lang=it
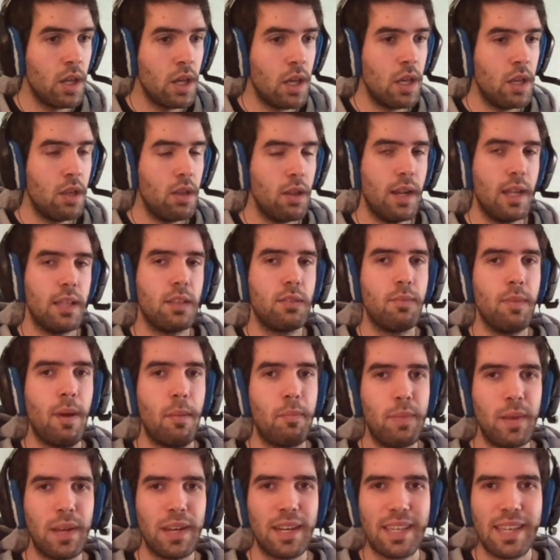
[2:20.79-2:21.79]
Io ho detto, ma
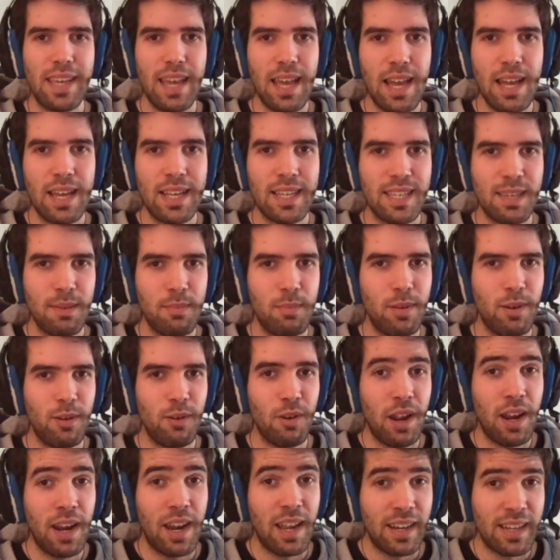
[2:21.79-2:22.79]
perché anche per non
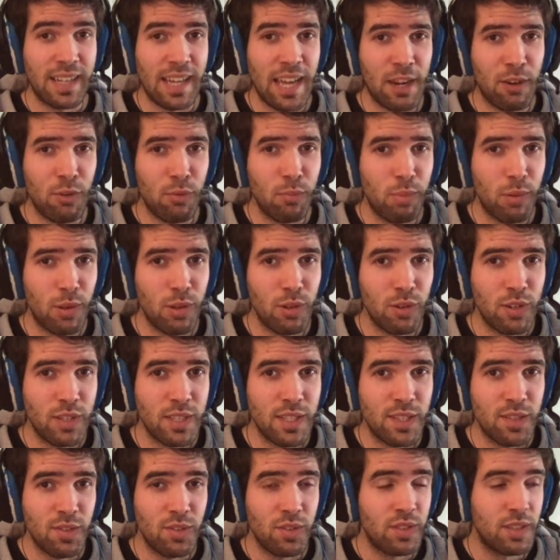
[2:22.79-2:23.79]
allargare un po' gli
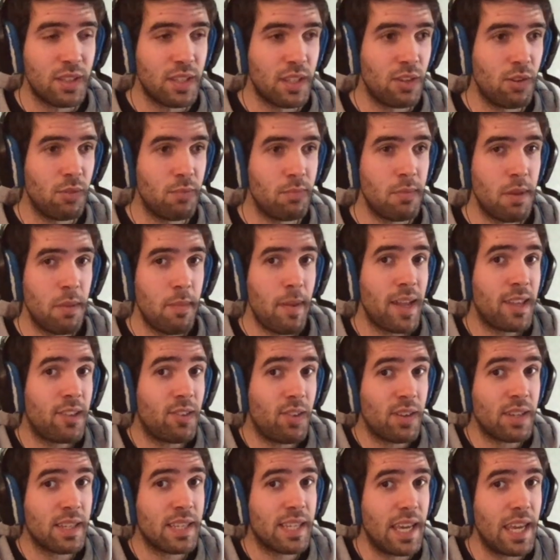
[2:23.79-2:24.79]
orizzonti non mi metto
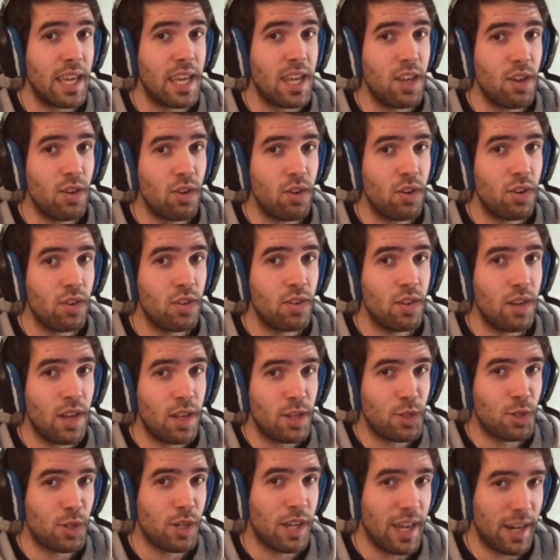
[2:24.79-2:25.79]
anche io a
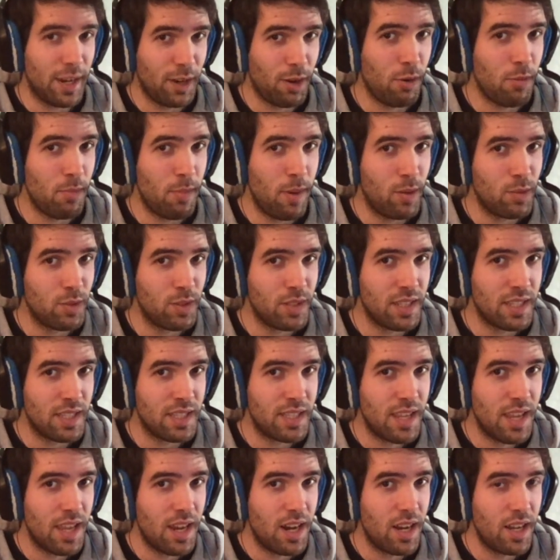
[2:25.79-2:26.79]
giocare con mouse e
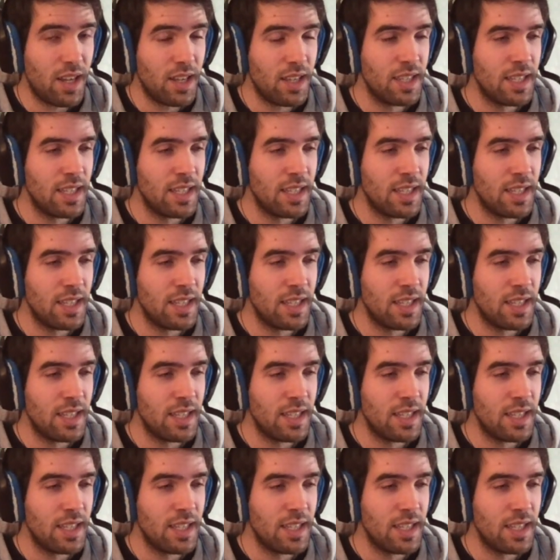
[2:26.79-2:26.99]
tastiera?